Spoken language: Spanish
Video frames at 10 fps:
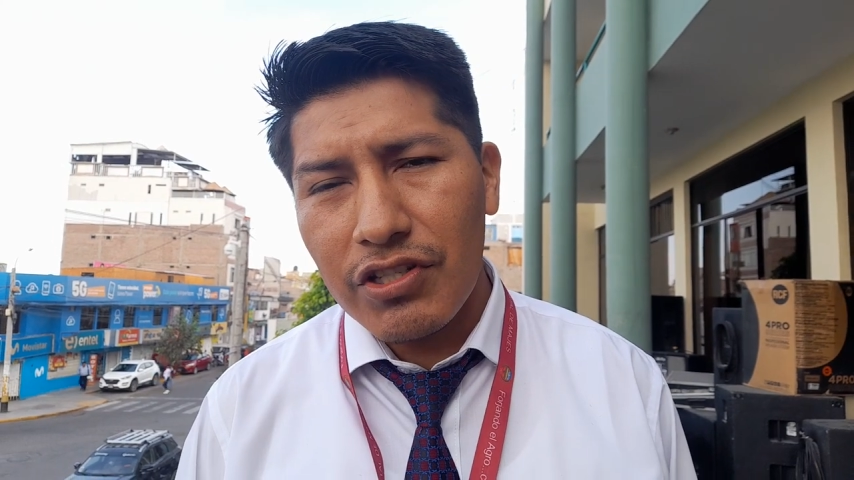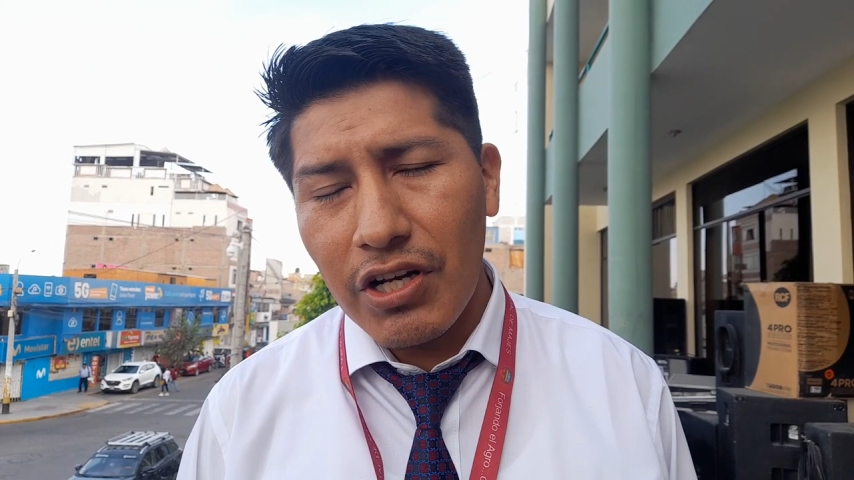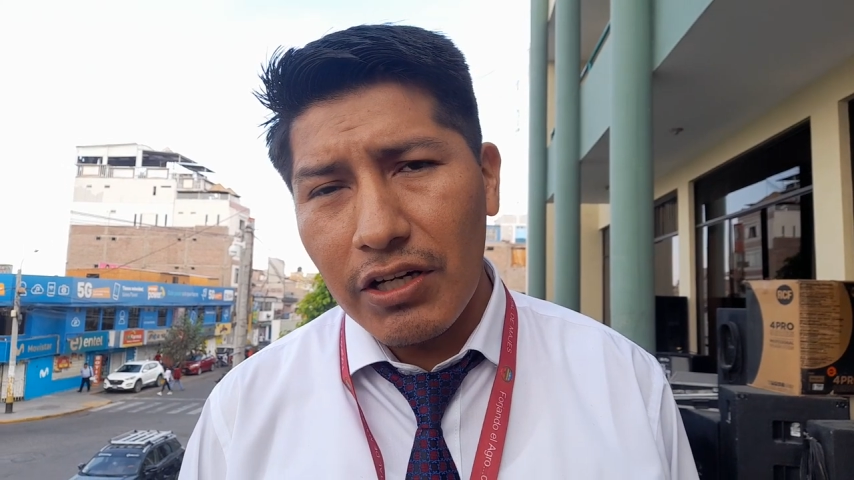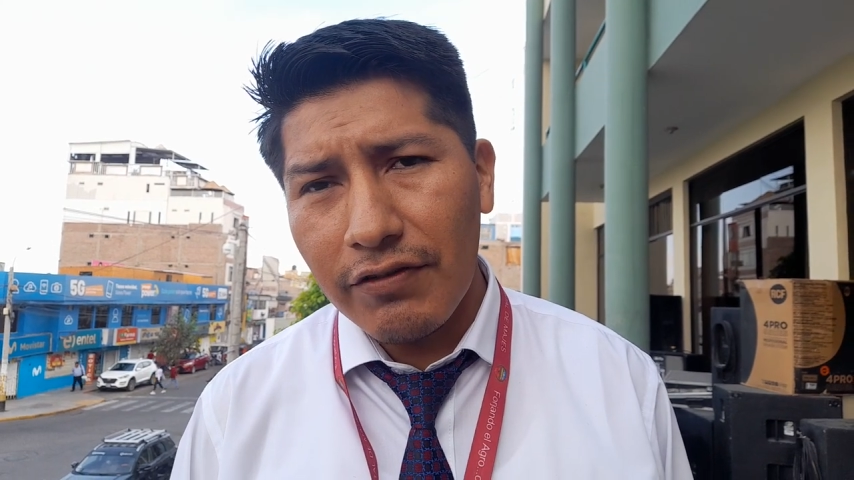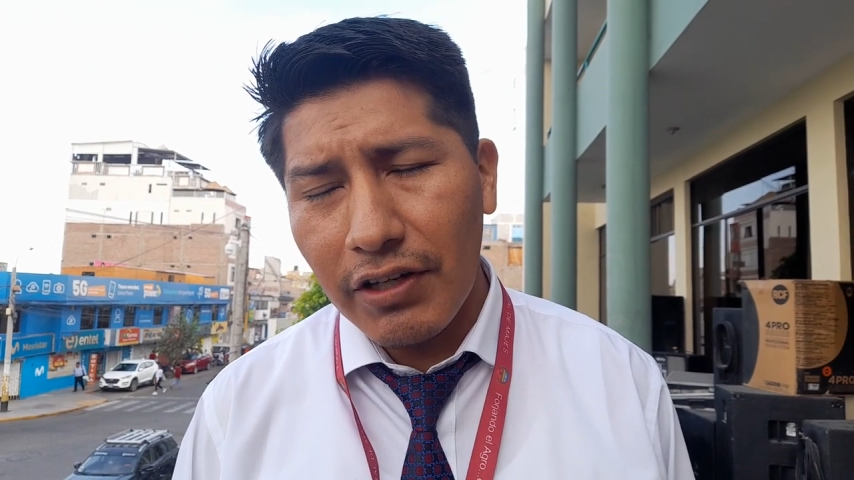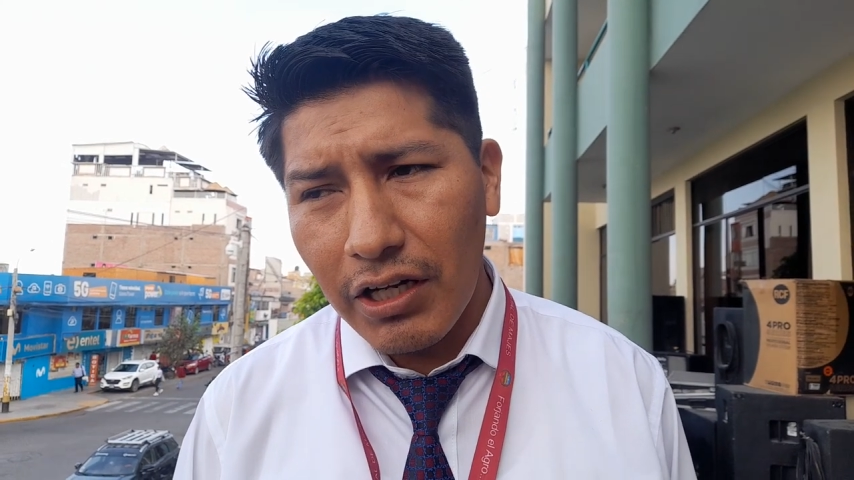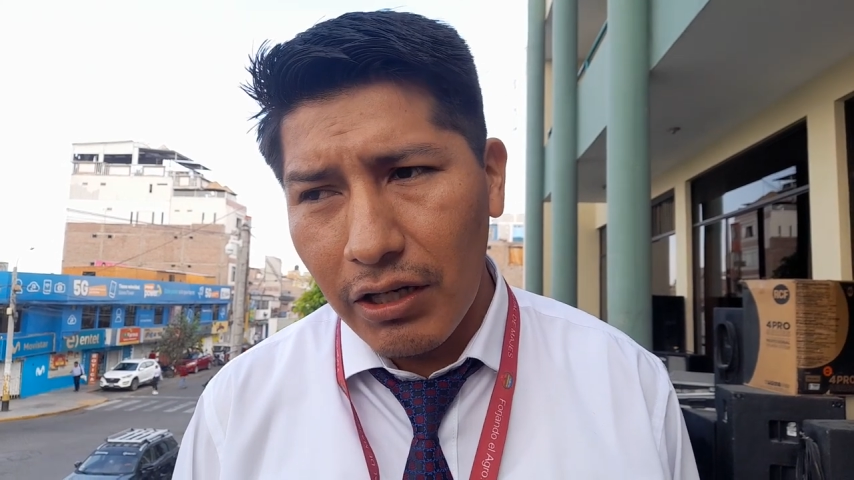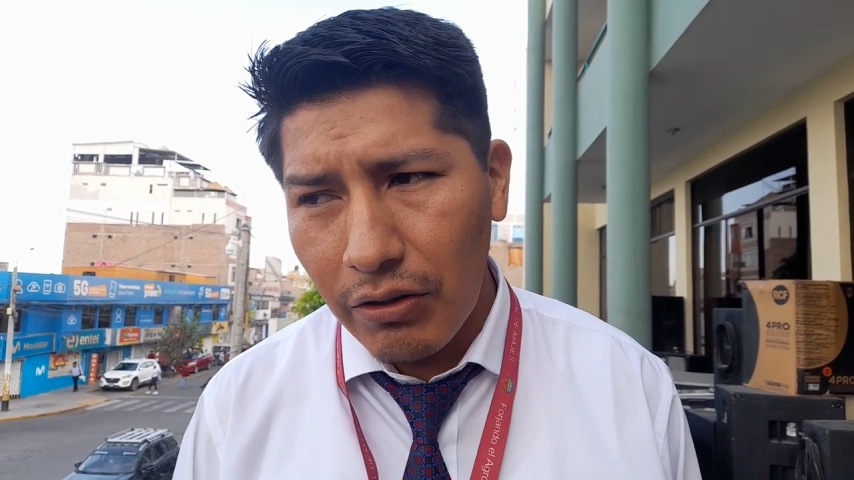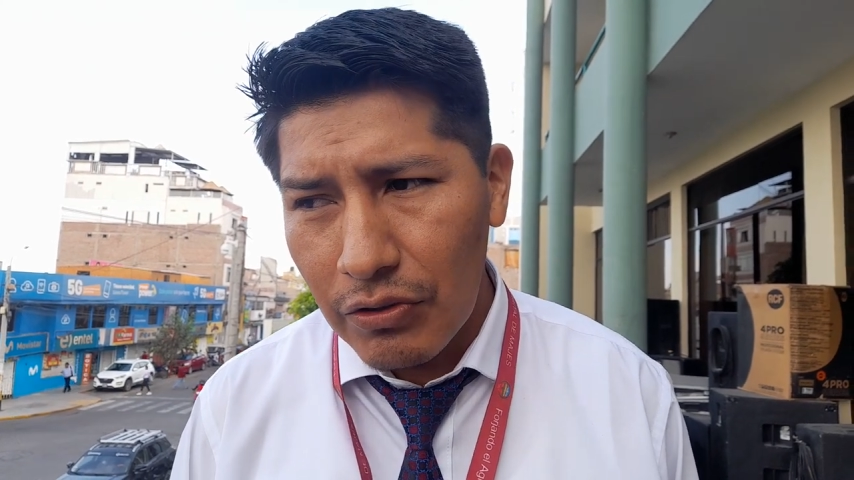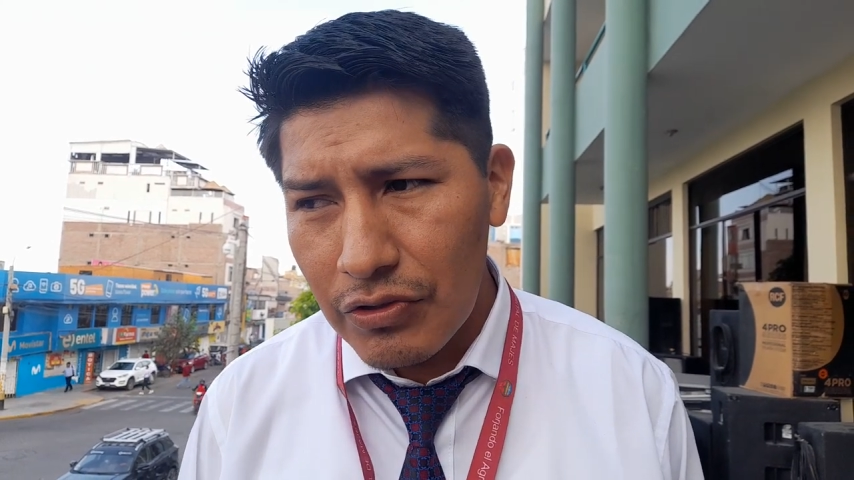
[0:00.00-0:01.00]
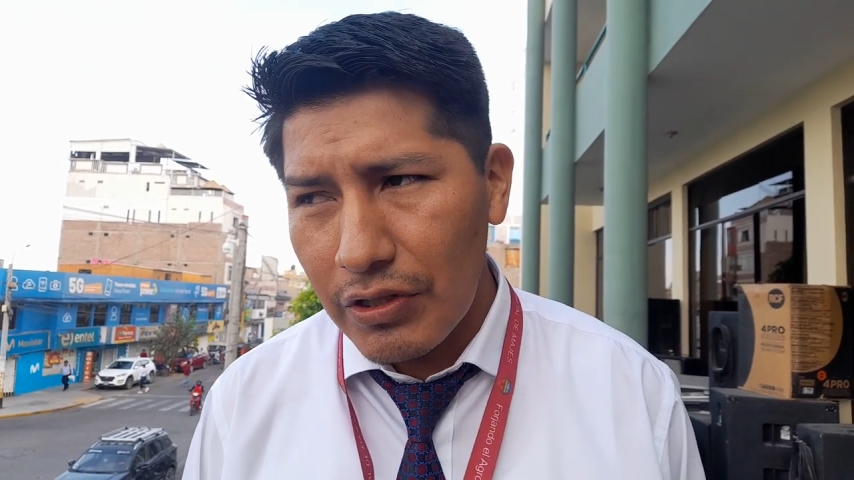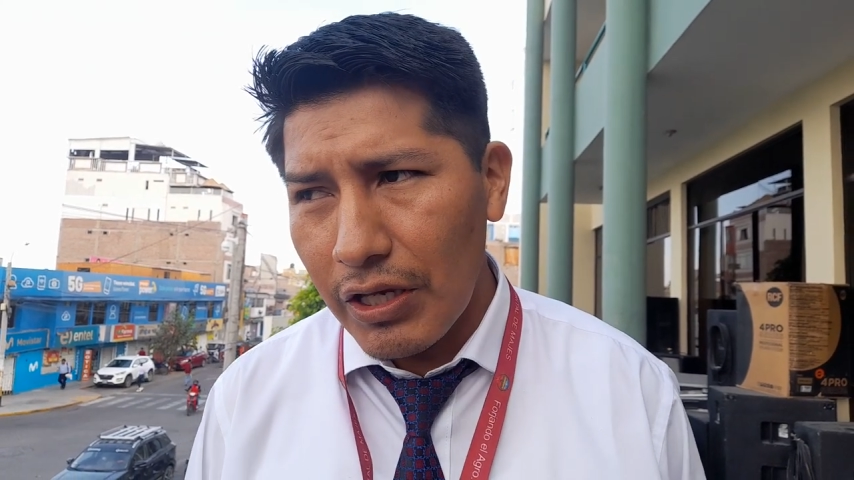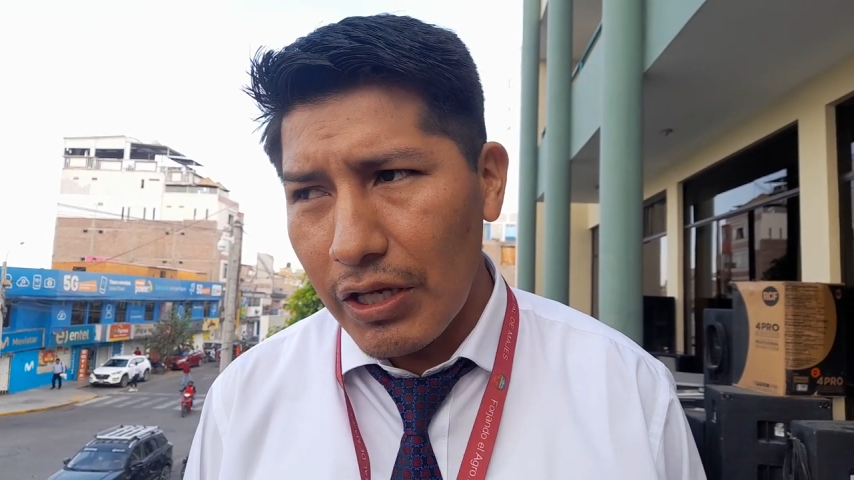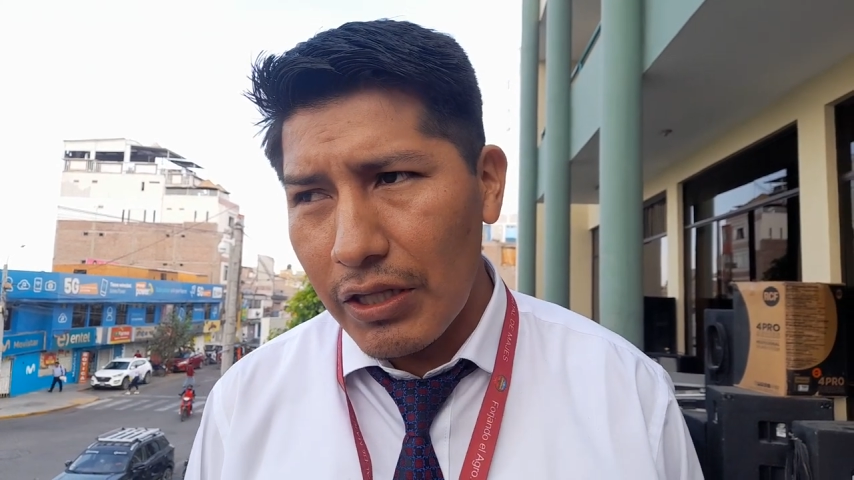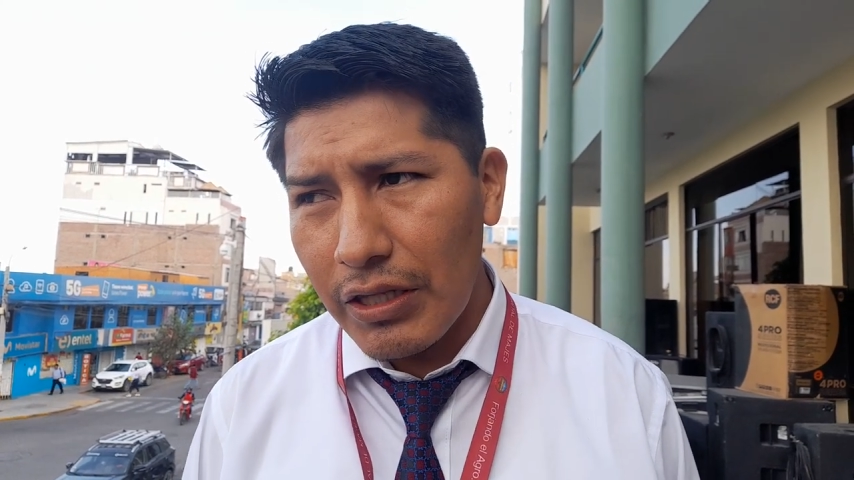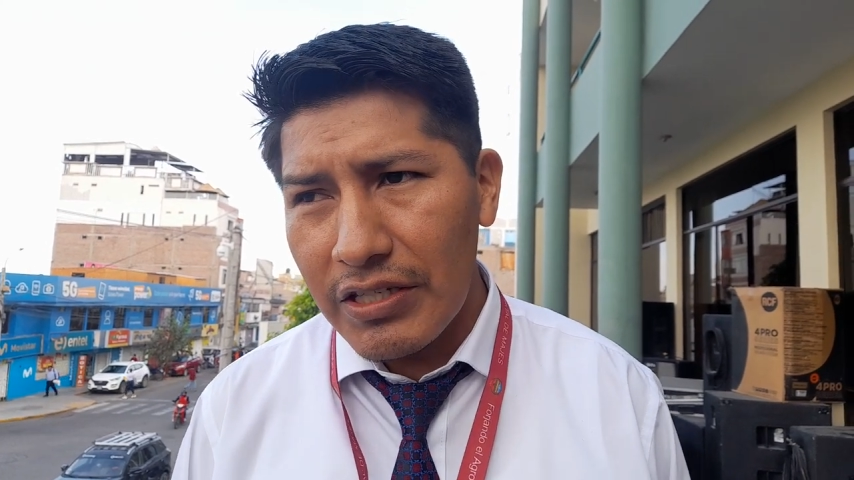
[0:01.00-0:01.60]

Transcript: descalificados de,